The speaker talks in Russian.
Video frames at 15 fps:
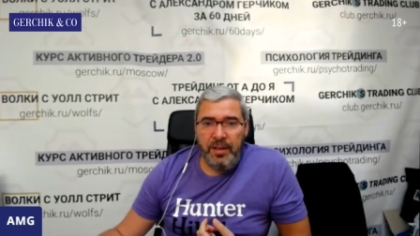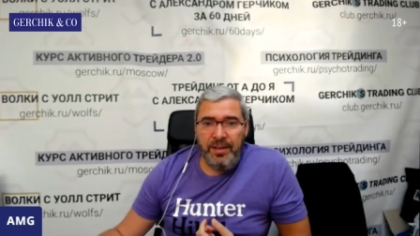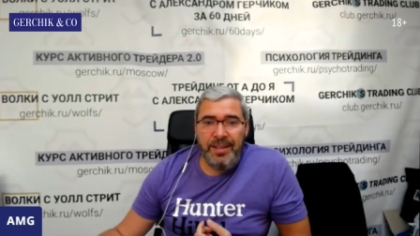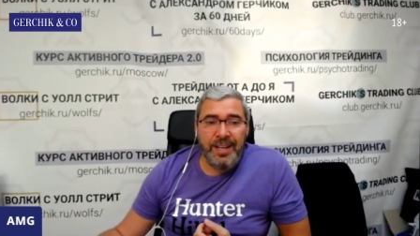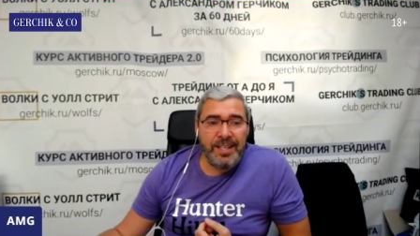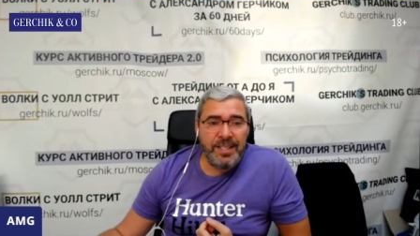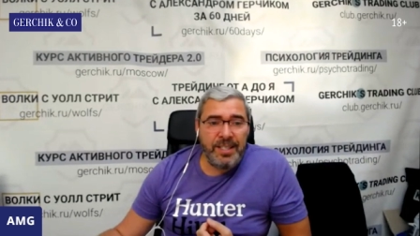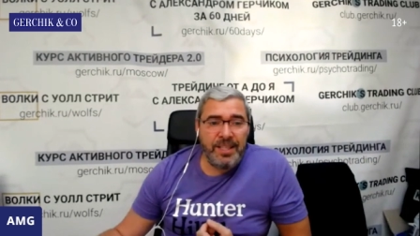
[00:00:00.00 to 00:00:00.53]

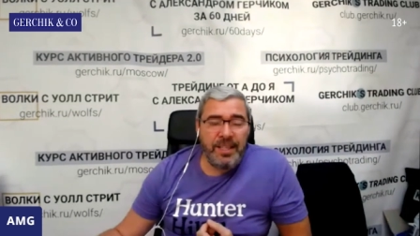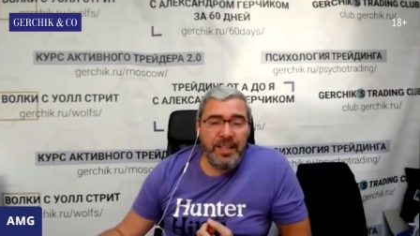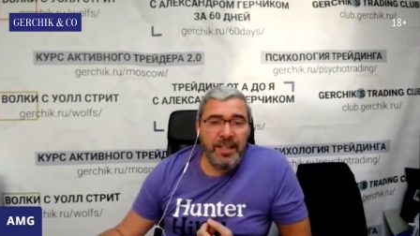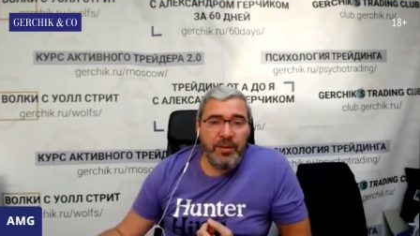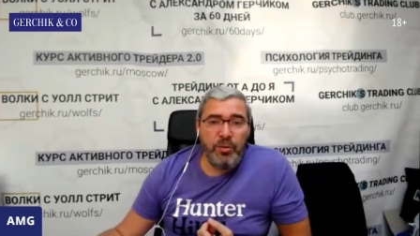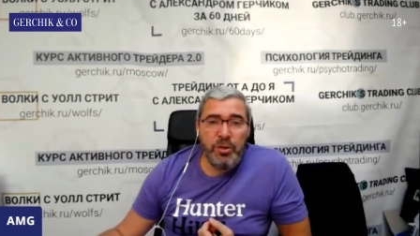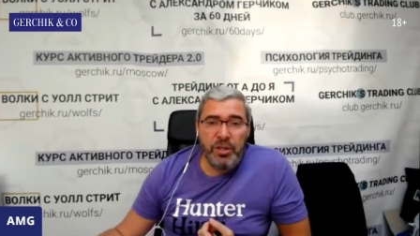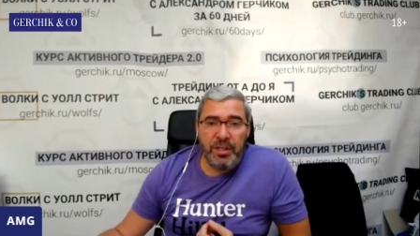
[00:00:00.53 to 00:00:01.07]
Даже
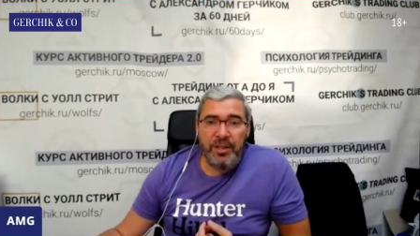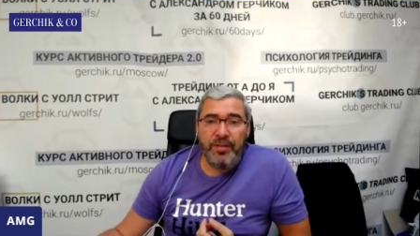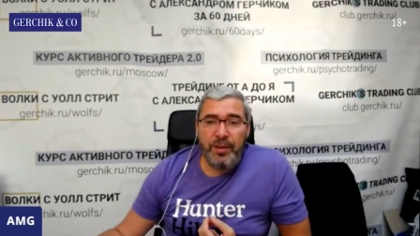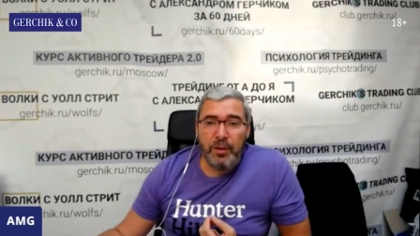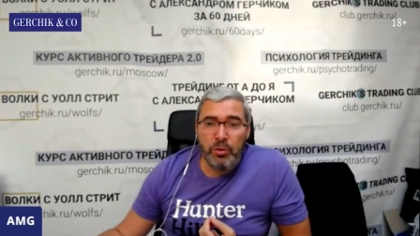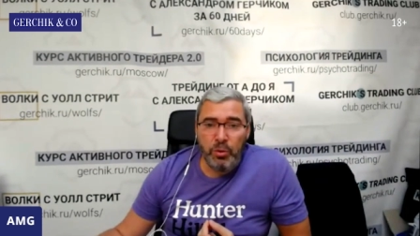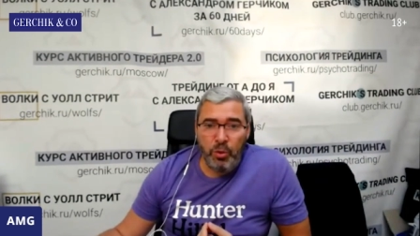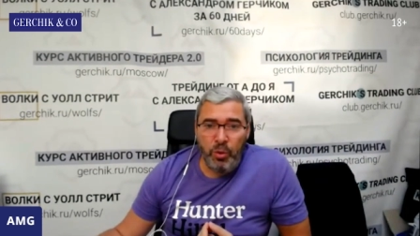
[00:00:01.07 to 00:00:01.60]

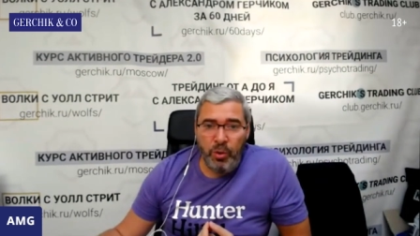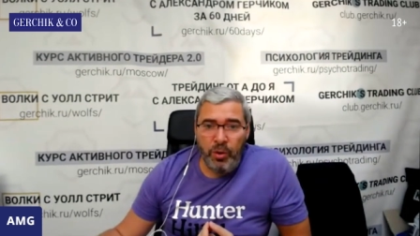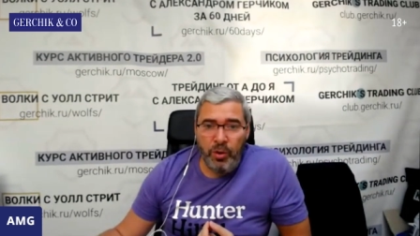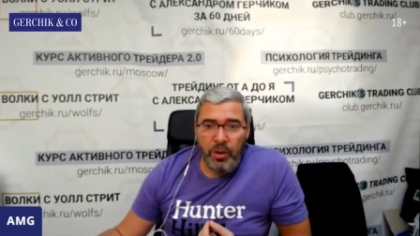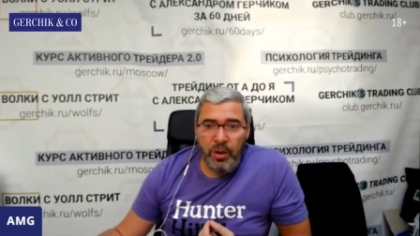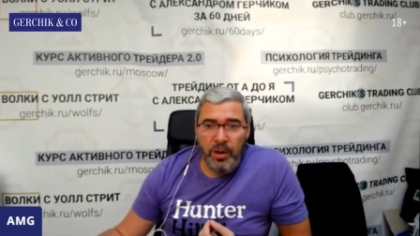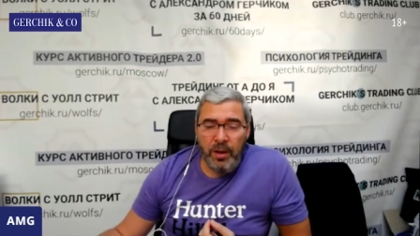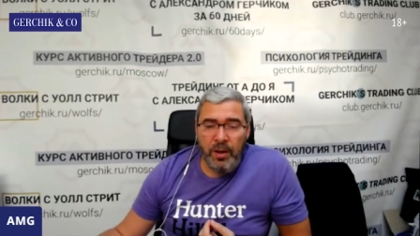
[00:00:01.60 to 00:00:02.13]
учитывая
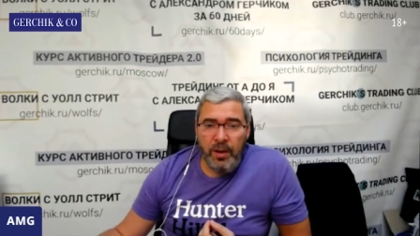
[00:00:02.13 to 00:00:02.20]
то,